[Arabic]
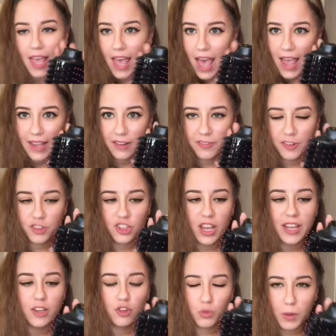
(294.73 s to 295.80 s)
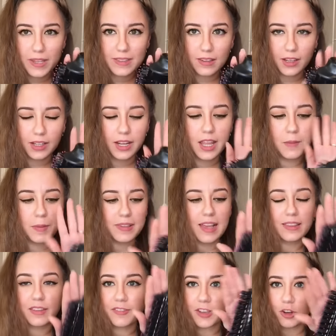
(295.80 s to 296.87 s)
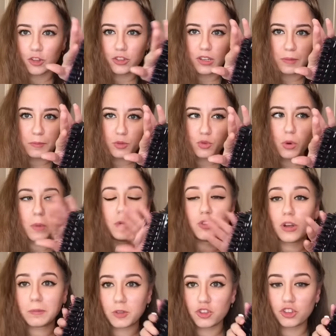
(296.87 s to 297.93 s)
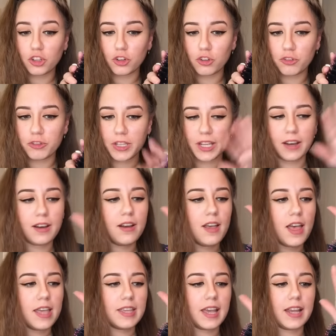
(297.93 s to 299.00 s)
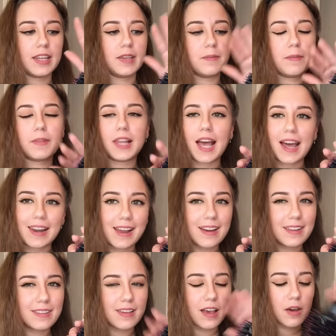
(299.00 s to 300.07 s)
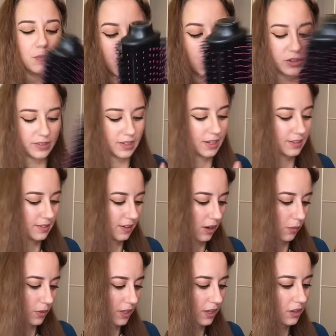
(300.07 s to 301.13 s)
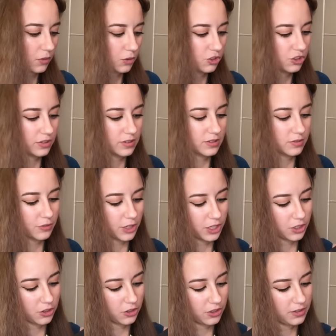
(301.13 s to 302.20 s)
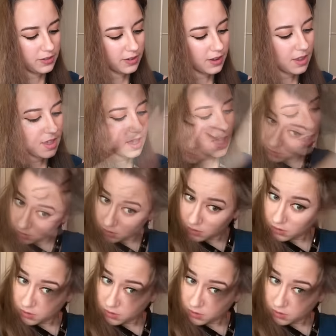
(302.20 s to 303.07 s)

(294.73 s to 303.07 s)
هاي الفرشايه شوي سخنه بس حتى فيكم تلمسوها وانتم عم تشتغلوا فيها يعني حرارتها كتير كتير قويه which is very good هلا